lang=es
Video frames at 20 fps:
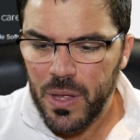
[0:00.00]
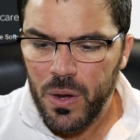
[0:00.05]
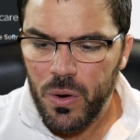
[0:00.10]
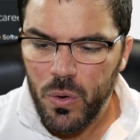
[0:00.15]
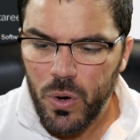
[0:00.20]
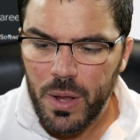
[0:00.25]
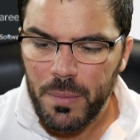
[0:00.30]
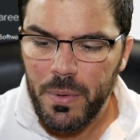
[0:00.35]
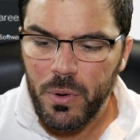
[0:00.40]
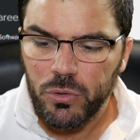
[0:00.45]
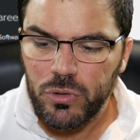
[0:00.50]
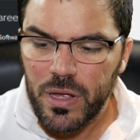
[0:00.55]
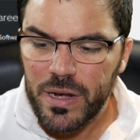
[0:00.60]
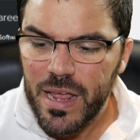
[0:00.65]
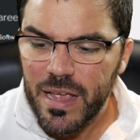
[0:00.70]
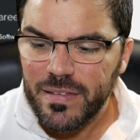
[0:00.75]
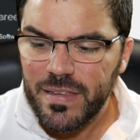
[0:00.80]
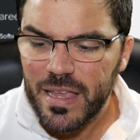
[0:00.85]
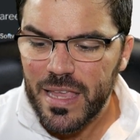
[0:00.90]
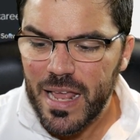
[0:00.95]
Lo que me
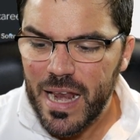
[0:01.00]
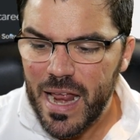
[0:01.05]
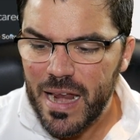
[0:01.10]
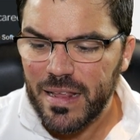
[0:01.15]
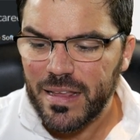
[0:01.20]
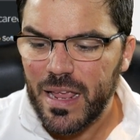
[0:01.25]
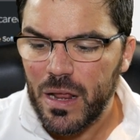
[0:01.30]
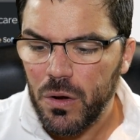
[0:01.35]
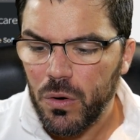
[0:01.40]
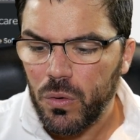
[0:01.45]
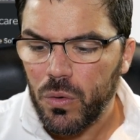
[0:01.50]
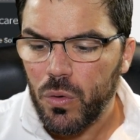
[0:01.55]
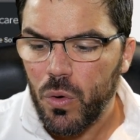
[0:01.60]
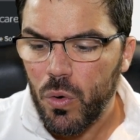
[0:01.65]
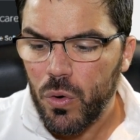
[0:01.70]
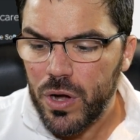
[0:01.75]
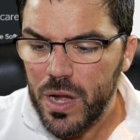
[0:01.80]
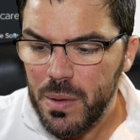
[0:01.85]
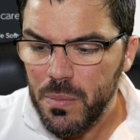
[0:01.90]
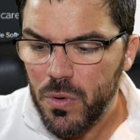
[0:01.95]
gustaría señalar es que lo
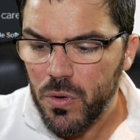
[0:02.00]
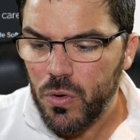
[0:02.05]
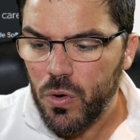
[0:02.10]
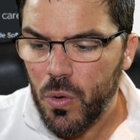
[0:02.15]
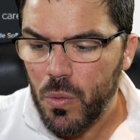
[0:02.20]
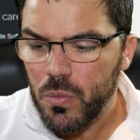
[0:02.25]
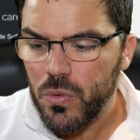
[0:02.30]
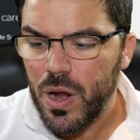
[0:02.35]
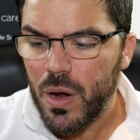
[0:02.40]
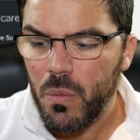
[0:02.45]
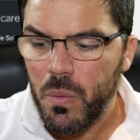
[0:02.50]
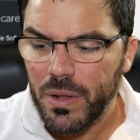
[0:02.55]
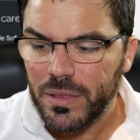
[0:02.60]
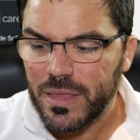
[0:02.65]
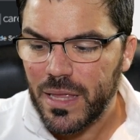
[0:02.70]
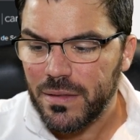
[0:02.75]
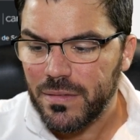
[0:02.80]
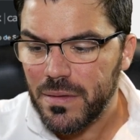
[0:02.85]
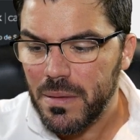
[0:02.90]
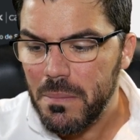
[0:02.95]
corrimos con unas
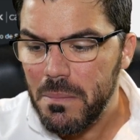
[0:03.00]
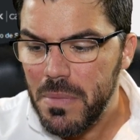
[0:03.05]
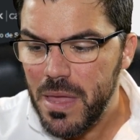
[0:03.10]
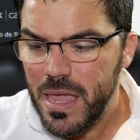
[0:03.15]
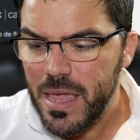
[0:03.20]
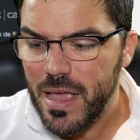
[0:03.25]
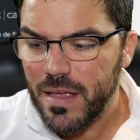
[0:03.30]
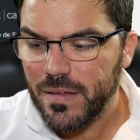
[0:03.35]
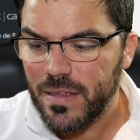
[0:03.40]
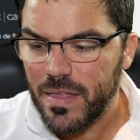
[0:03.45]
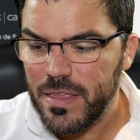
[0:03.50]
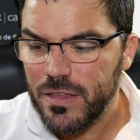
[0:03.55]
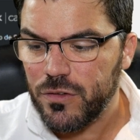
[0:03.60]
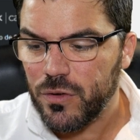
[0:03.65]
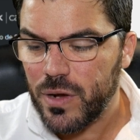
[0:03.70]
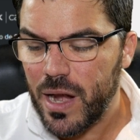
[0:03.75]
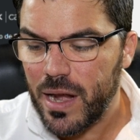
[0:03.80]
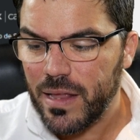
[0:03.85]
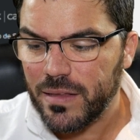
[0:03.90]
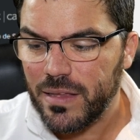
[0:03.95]
cuantas millas
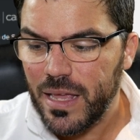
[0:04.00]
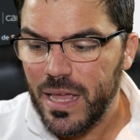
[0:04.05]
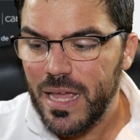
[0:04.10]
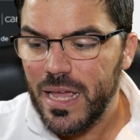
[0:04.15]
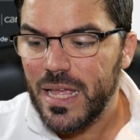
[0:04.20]
adicionales